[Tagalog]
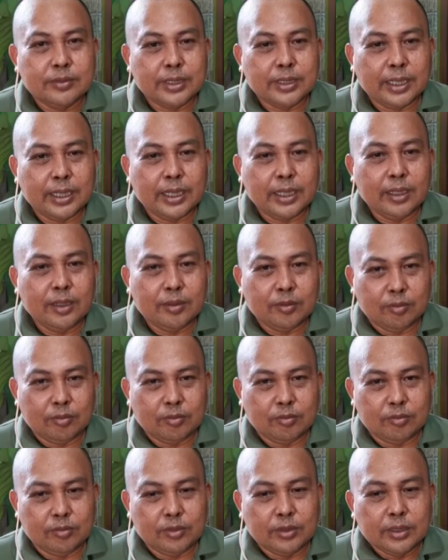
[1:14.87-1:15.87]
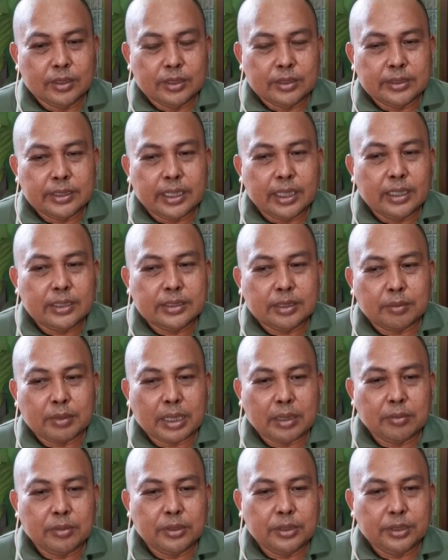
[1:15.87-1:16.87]
tiil tiil sa
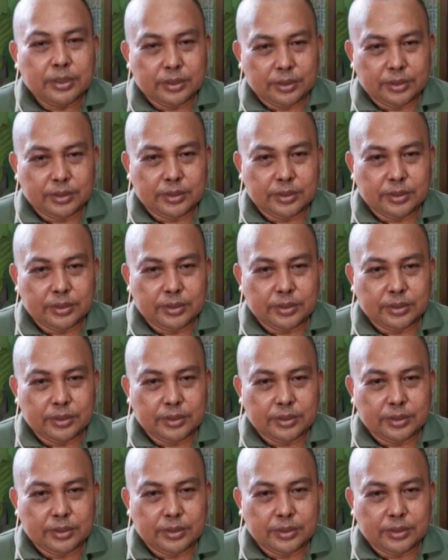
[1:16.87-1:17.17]
baboy.